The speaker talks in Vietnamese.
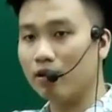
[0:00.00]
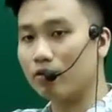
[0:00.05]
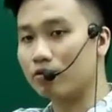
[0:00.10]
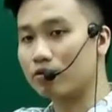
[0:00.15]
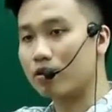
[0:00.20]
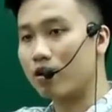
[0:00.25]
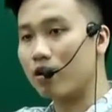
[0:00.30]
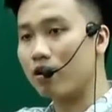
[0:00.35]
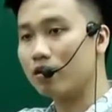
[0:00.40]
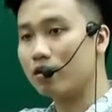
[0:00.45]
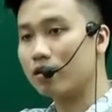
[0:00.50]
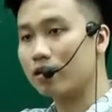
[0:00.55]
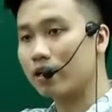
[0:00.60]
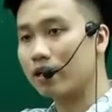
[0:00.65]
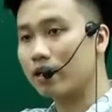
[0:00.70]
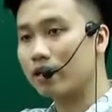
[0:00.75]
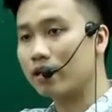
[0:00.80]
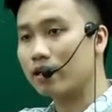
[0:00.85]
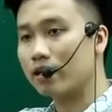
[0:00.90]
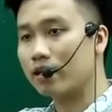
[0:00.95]
hiểu rõ được
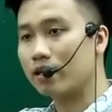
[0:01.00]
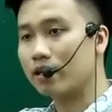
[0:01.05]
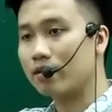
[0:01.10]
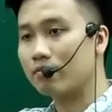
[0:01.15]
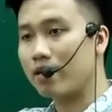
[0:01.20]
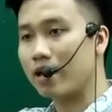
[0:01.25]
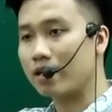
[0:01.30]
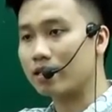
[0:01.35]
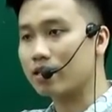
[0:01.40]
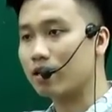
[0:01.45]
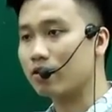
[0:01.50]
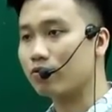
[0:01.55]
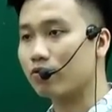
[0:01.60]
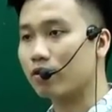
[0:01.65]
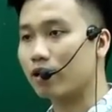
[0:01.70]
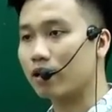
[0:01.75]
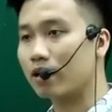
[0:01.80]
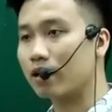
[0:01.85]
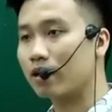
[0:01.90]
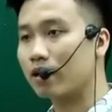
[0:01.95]
cái bản chất
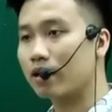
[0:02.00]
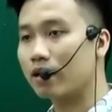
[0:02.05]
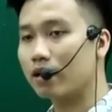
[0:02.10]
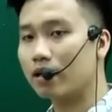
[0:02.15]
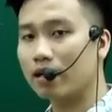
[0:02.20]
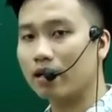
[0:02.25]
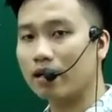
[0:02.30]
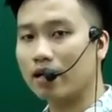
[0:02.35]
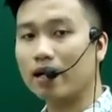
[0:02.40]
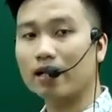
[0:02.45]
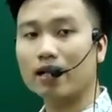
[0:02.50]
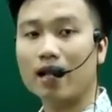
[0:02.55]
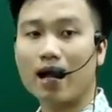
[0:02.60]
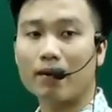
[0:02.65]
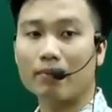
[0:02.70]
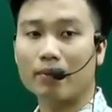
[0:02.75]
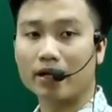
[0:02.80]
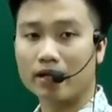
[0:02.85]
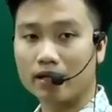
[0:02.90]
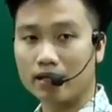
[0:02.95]
của cái cách
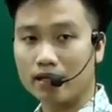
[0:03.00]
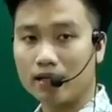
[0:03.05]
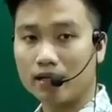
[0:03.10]
làm này.